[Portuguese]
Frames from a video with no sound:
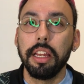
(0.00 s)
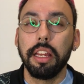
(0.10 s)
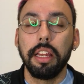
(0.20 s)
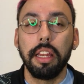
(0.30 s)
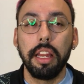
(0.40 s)

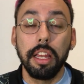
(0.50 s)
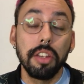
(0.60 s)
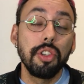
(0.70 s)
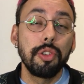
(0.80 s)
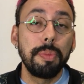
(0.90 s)
É, aí a
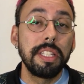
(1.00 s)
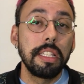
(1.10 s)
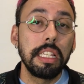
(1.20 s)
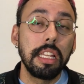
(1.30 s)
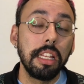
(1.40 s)
gente
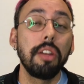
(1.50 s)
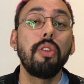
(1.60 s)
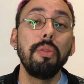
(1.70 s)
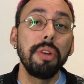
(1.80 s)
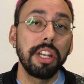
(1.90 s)
precisa entender
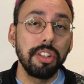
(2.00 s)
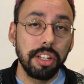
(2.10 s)
como que a